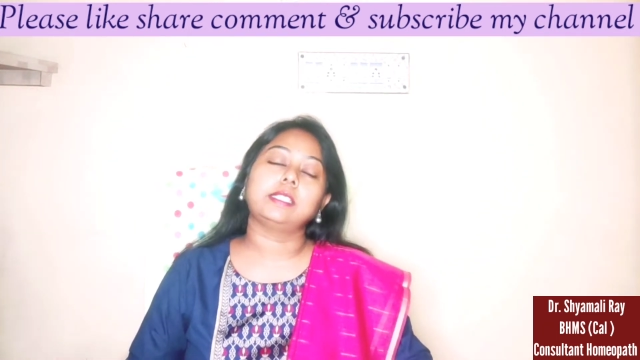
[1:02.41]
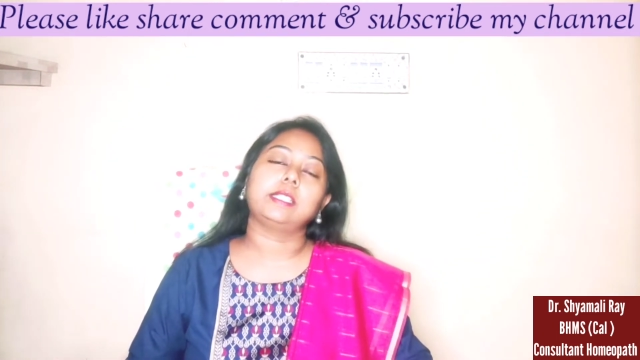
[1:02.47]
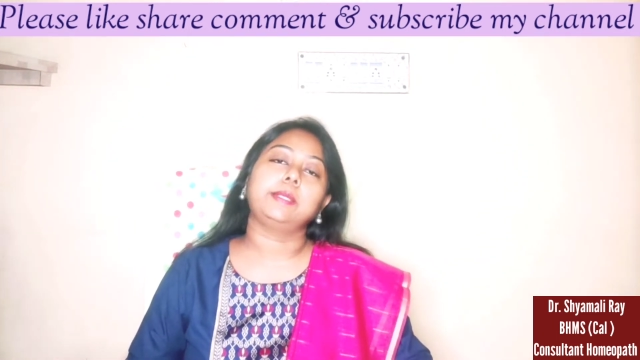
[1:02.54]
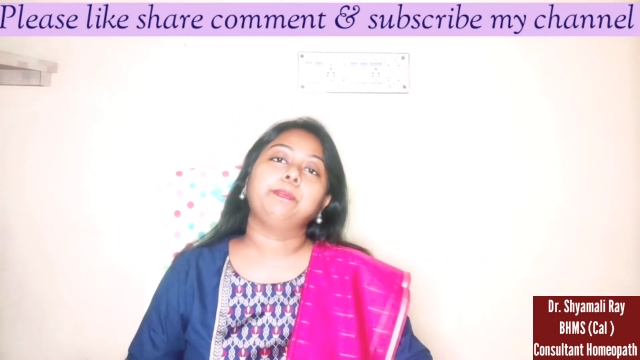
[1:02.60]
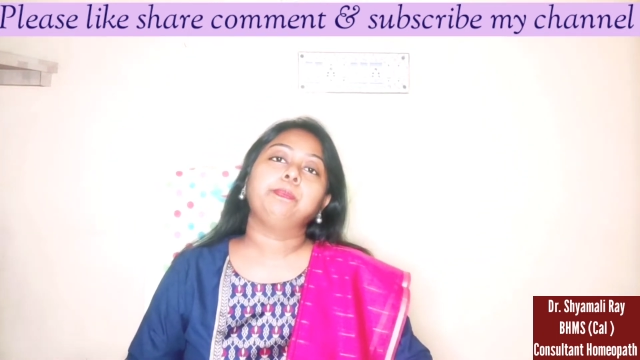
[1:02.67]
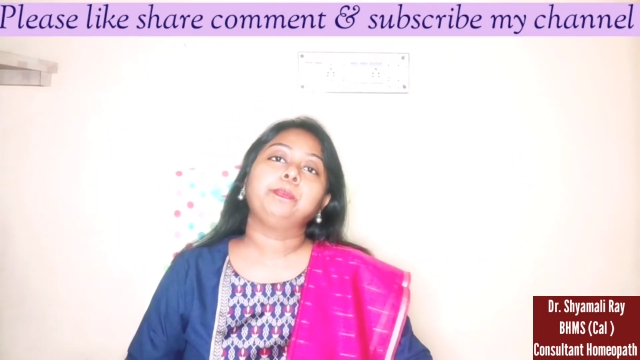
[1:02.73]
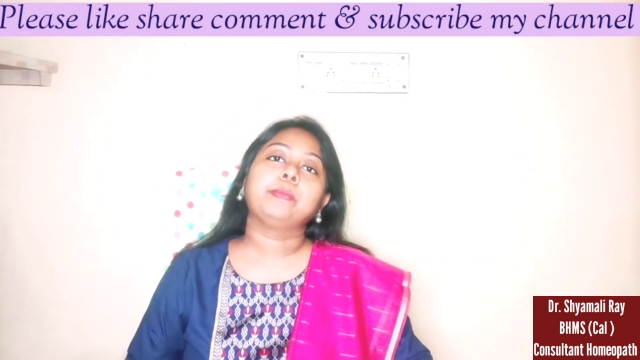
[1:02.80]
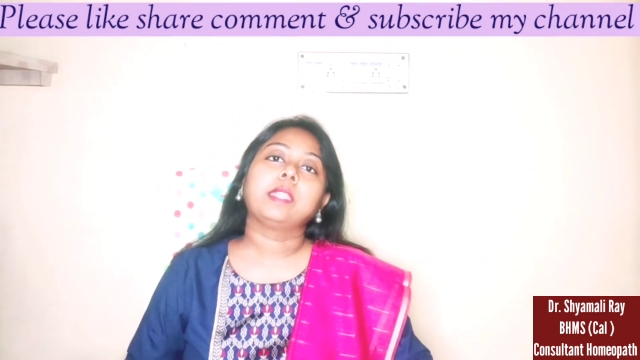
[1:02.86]

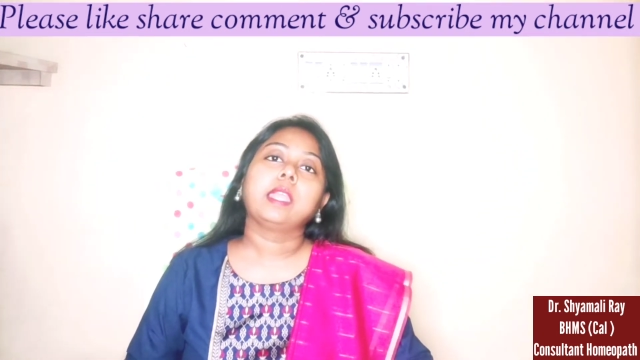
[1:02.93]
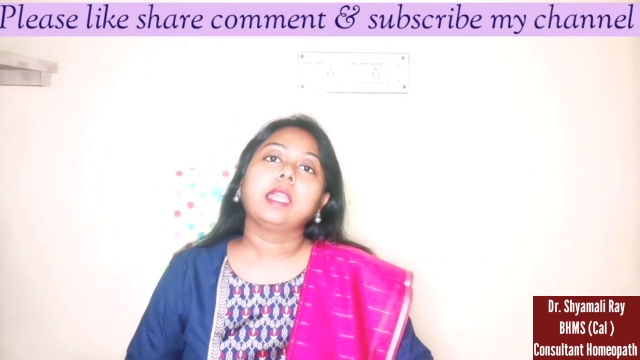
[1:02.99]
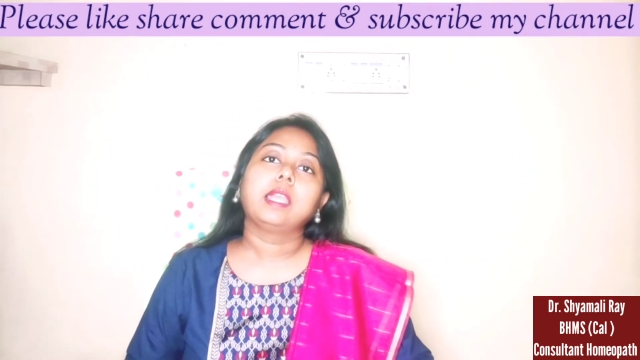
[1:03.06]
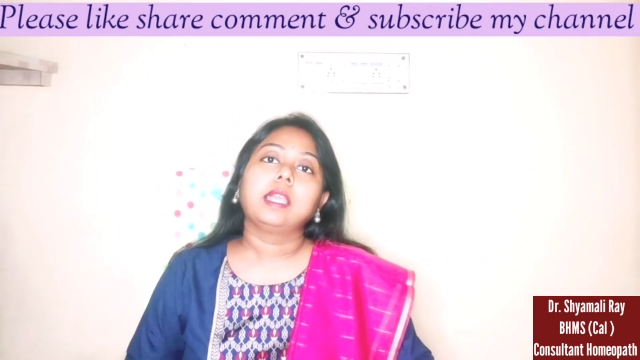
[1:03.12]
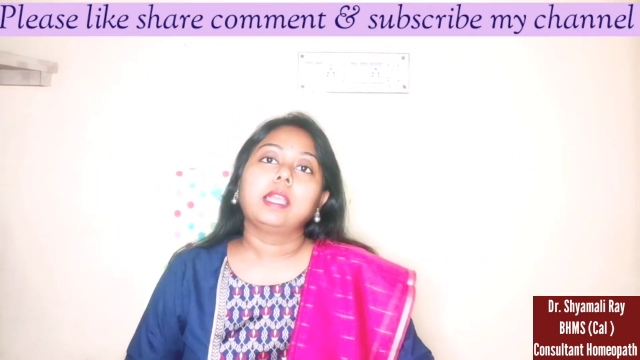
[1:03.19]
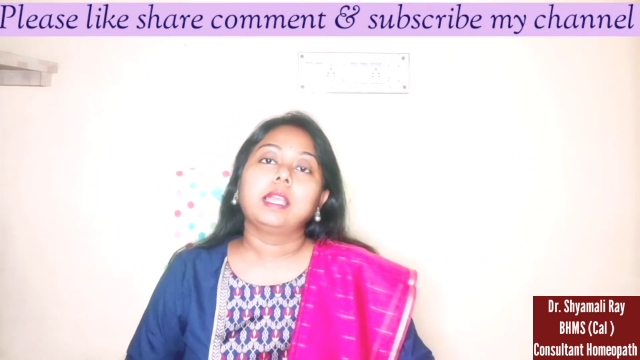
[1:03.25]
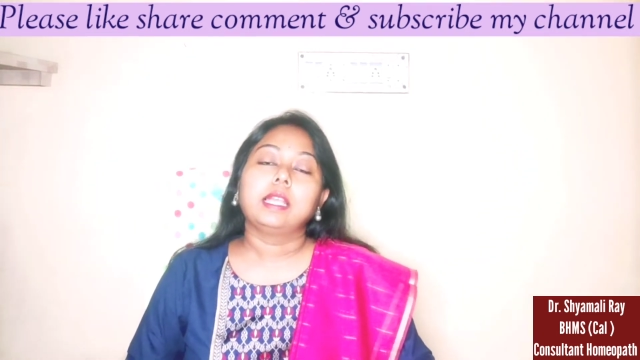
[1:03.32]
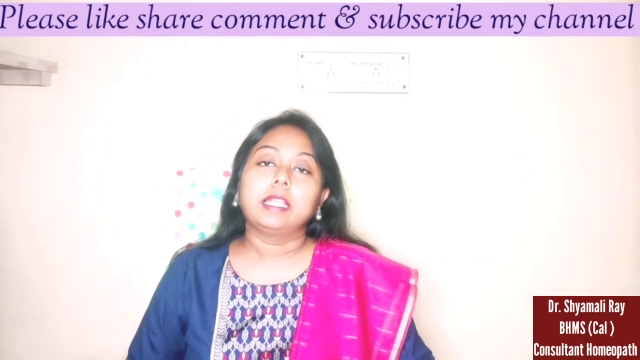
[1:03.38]
যায়
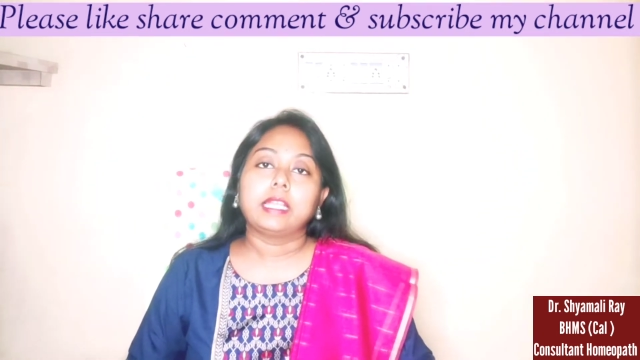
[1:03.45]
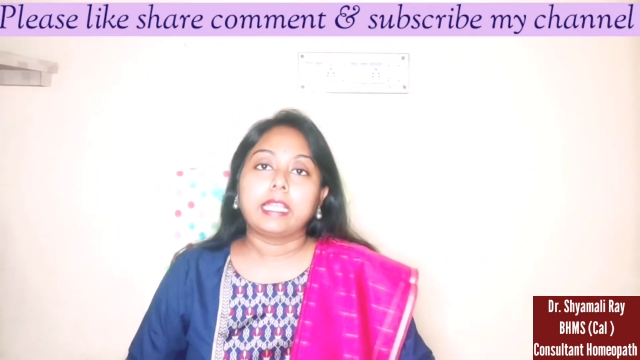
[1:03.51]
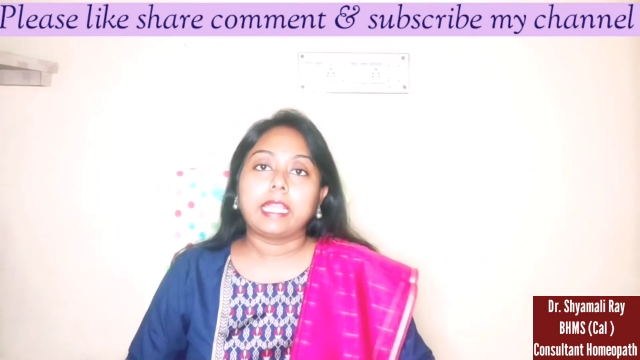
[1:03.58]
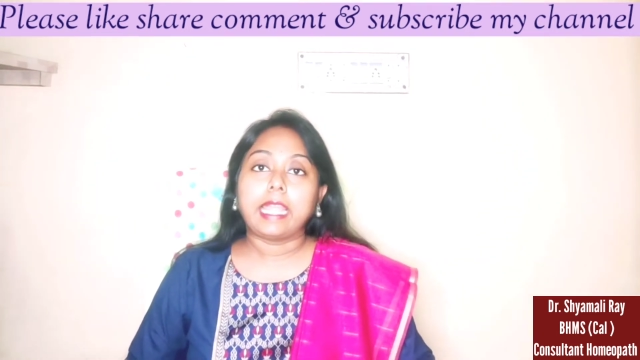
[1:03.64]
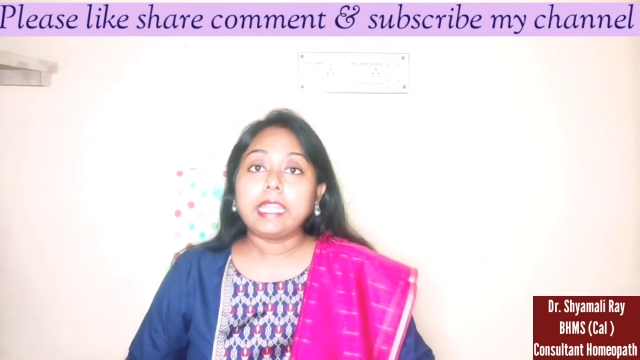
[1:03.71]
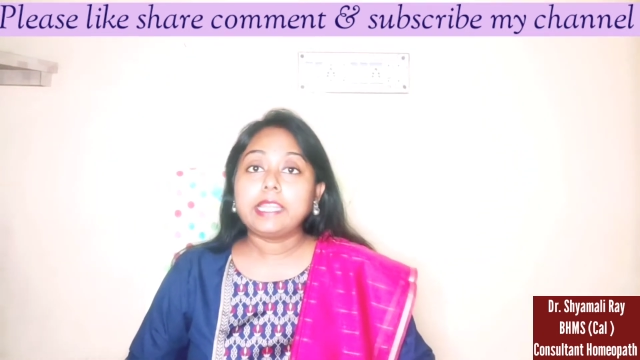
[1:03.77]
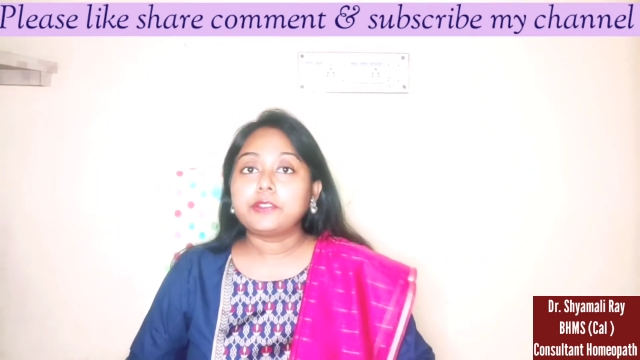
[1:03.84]
এই